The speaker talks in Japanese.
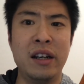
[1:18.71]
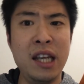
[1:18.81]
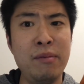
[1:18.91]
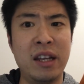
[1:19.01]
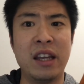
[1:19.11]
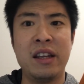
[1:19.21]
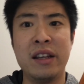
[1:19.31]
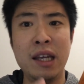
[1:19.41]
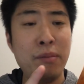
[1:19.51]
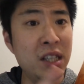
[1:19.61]
libri,
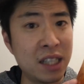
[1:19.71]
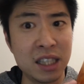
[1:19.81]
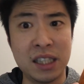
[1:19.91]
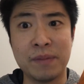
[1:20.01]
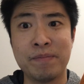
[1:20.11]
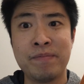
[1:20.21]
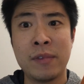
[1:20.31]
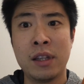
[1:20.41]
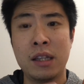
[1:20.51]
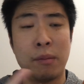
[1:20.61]
libri začin.
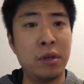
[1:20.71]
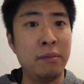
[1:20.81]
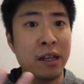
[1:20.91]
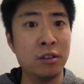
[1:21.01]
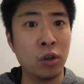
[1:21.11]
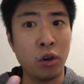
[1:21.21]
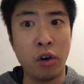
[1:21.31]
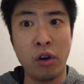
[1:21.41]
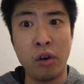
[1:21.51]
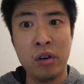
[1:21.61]
Naprimjer
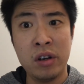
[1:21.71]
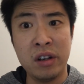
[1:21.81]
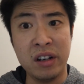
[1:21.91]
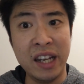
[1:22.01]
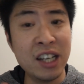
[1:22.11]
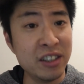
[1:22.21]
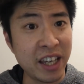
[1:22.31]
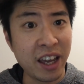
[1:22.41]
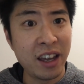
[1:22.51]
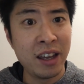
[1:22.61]
od
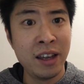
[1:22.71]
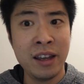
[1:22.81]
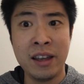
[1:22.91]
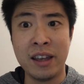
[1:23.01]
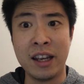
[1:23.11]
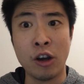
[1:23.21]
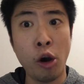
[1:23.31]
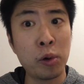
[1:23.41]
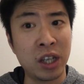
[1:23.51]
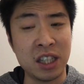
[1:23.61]
lignje ili
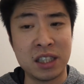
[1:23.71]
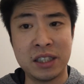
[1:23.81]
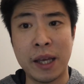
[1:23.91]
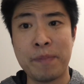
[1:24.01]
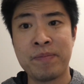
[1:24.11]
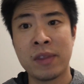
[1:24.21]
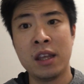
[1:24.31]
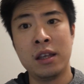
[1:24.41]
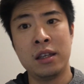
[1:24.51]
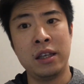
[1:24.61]
houtanice
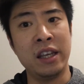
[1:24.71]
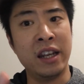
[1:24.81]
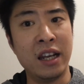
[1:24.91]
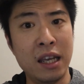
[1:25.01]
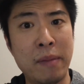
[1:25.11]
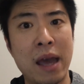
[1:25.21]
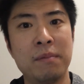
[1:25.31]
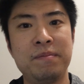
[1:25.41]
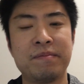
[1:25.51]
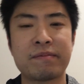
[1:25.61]
ili ribe.
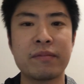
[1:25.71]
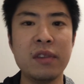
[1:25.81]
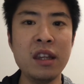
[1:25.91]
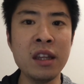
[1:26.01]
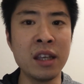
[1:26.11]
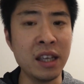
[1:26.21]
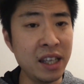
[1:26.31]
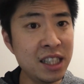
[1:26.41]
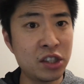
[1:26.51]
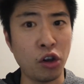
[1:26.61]
I
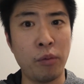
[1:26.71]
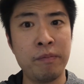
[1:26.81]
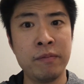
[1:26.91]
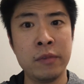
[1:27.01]
isto